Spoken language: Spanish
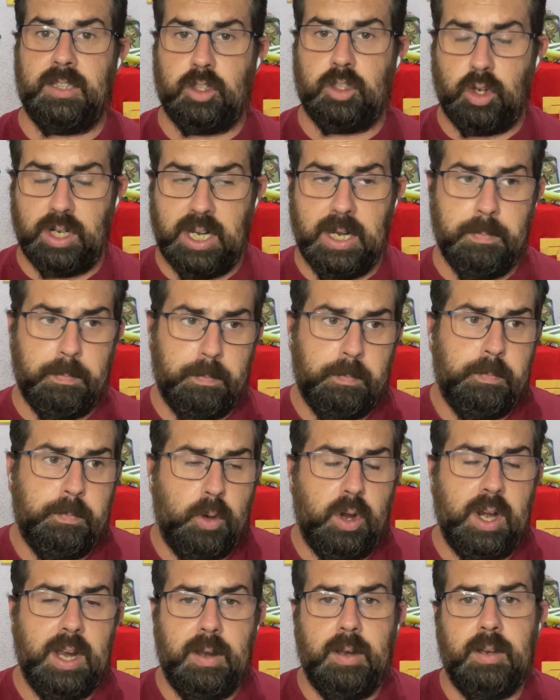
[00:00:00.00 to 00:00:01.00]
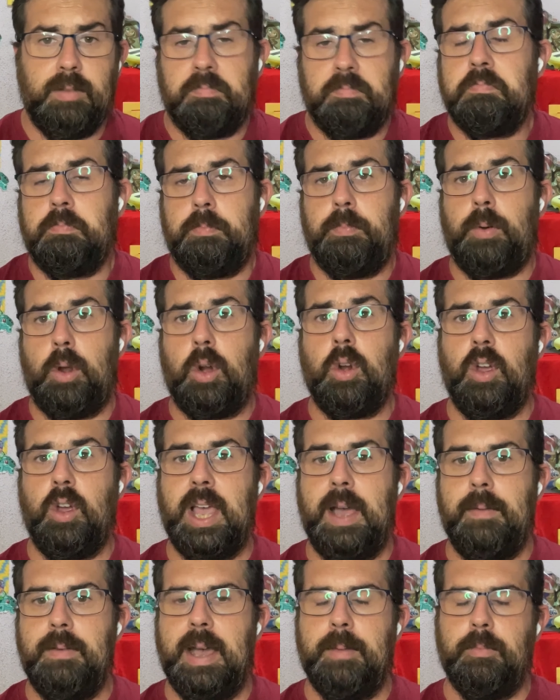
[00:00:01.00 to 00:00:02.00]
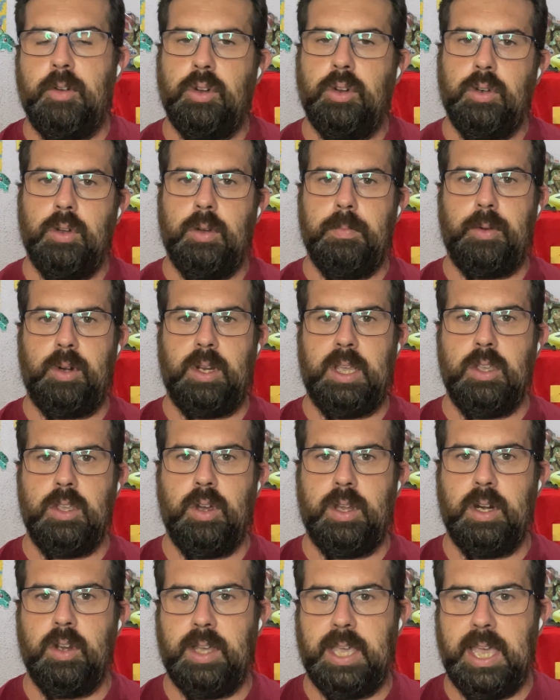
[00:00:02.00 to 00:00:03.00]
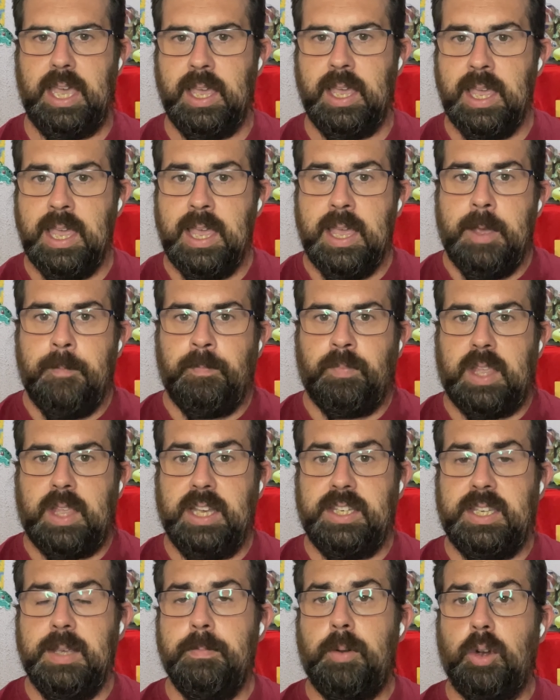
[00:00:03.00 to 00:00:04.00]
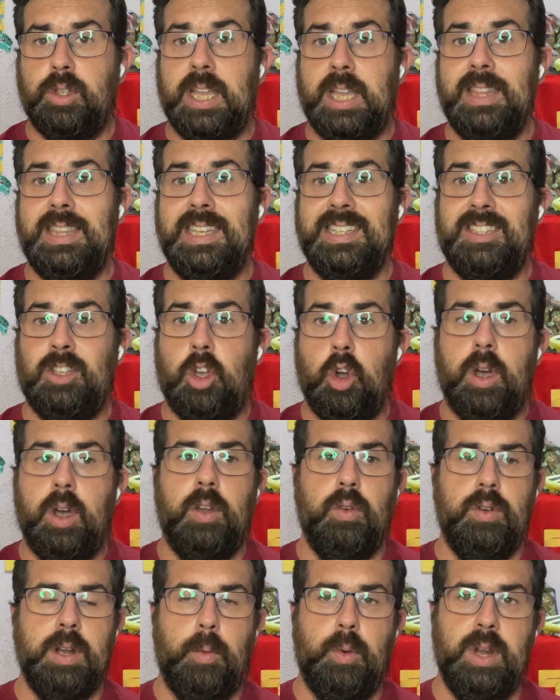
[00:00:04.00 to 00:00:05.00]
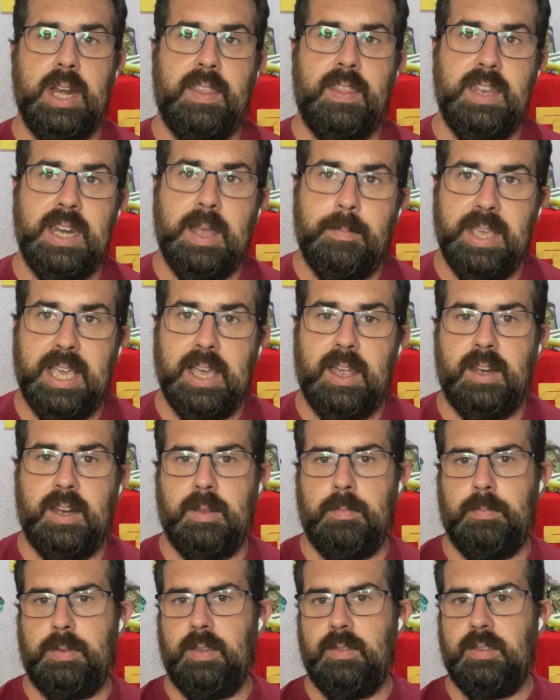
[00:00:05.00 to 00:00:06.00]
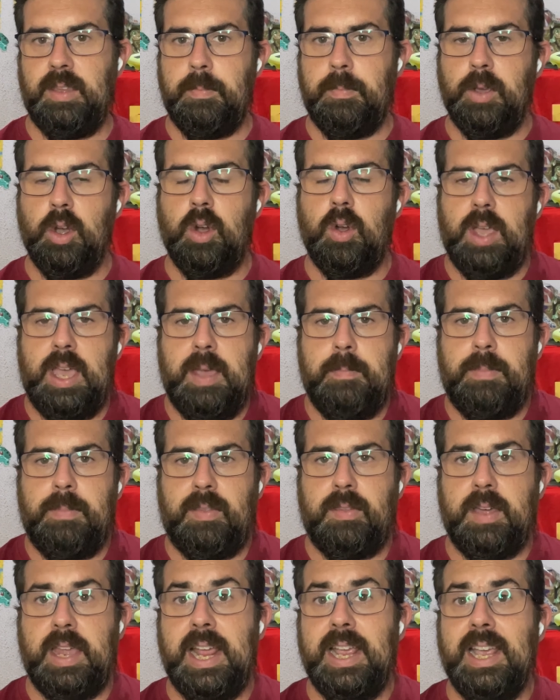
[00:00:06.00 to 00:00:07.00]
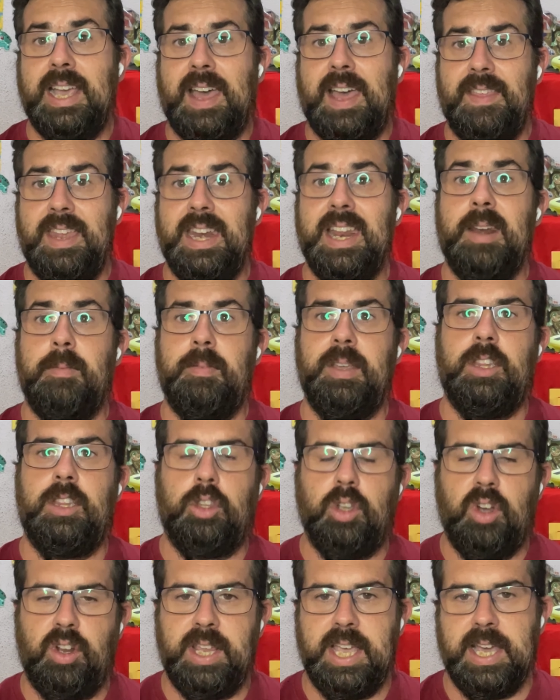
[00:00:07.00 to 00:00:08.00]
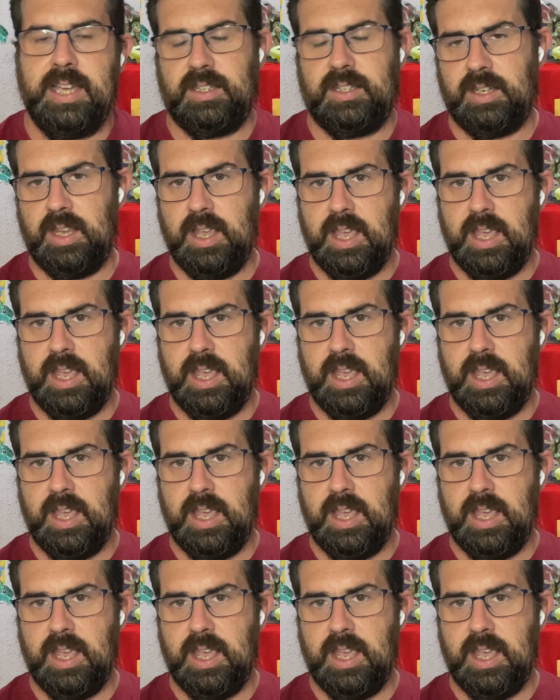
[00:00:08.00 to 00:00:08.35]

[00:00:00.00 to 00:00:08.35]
Toril por el, por lo que hablamos, ¿no? Porque yo creo que, es importante coger una buena dinámica desde el principio, empezar a encadenar victorias